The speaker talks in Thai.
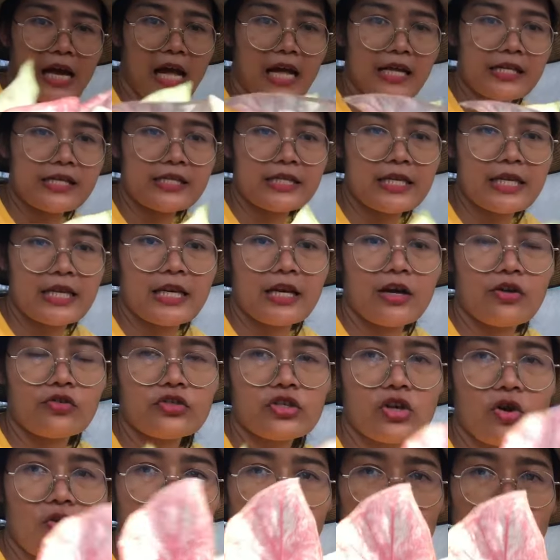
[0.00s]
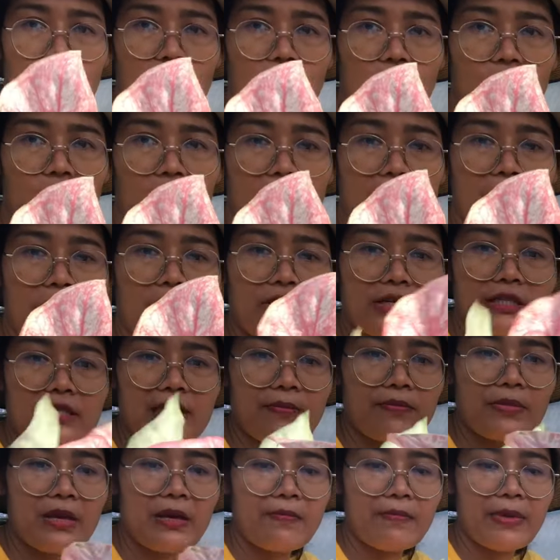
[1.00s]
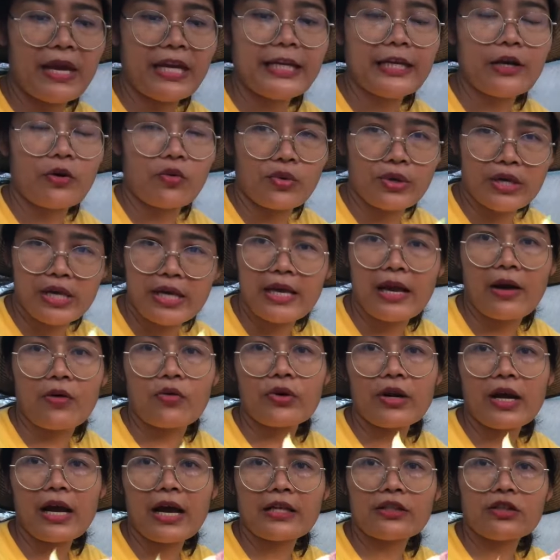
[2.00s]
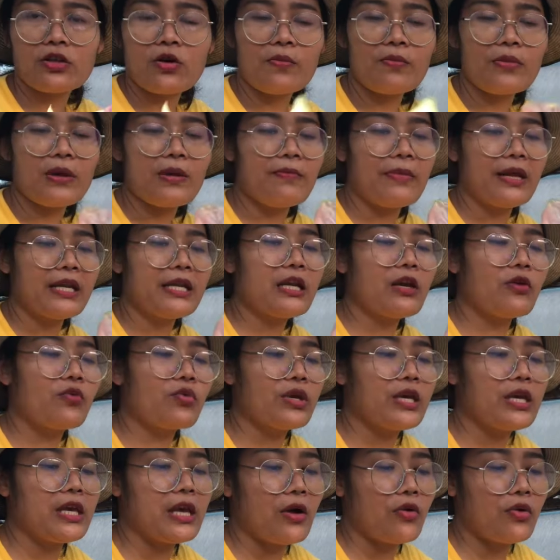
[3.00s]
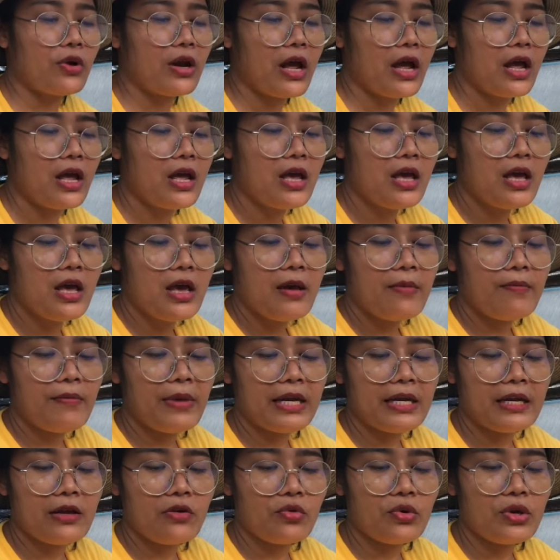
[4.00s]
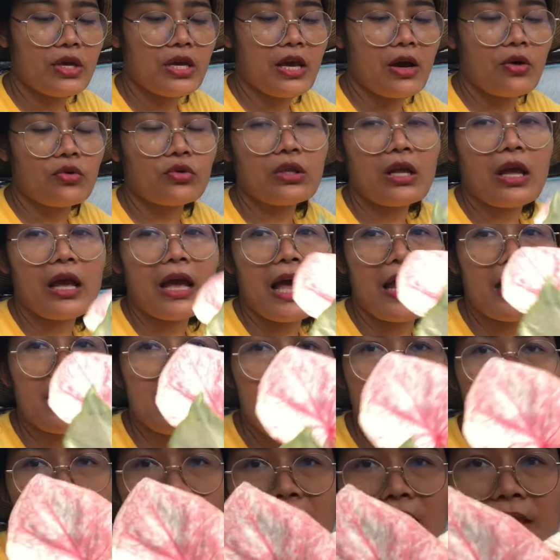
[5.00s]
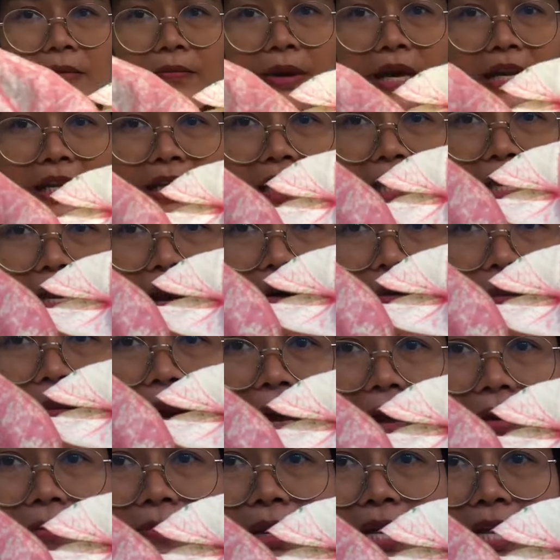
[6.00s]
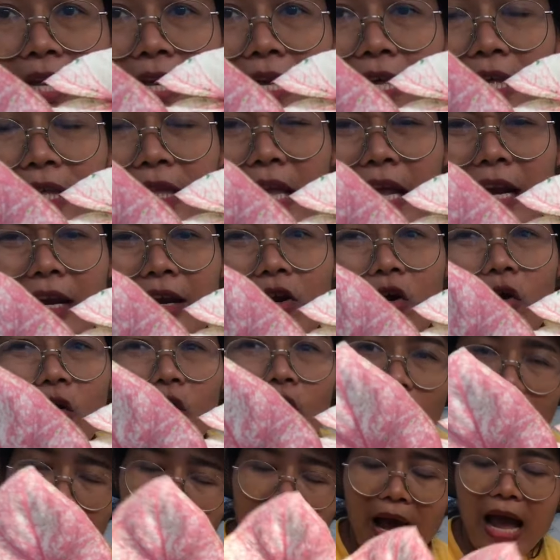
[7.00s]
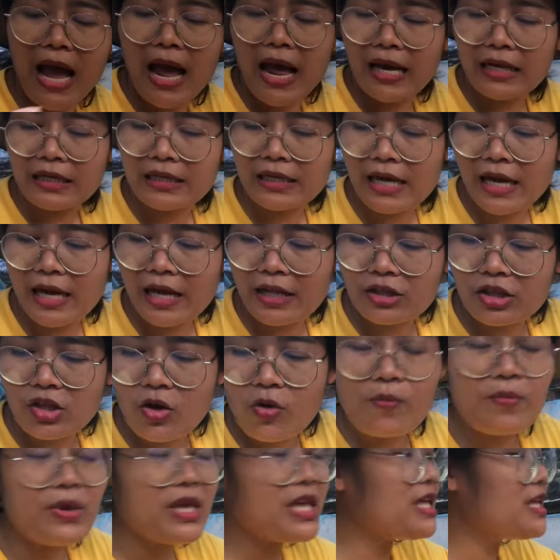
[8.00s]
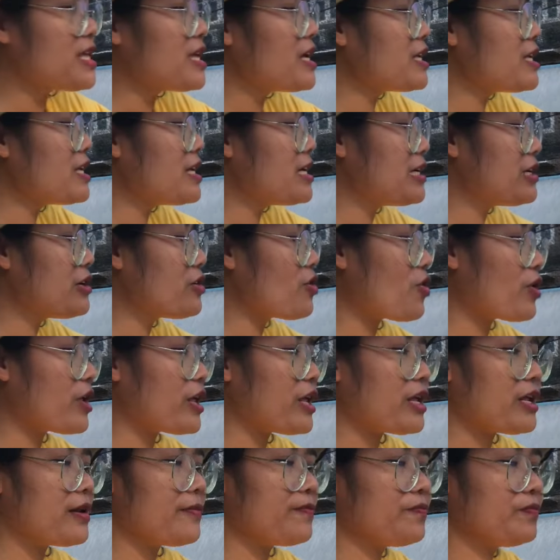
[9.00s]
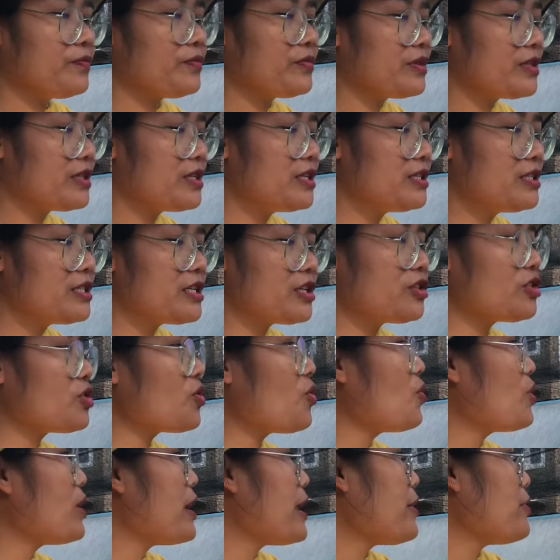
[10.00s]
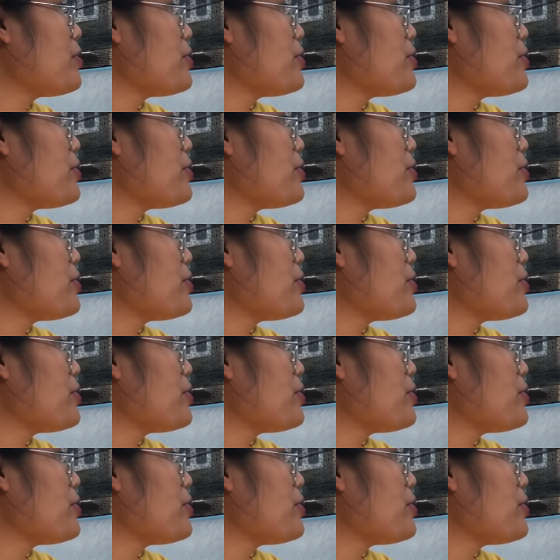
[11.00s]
นะคะ สีเขาจะโอรสแล้วก็จะมีเม็ดเขียวๆนะคะ ต้องมีเม็ดเขียวๆนะ เม็ดเขียวๆแต่อันเนี้ยมีเม็ดเขียวไหม มีแต่น้อยมากนะคะ ต้องมีเยอะๆหน่อย ถึงจะโตเร็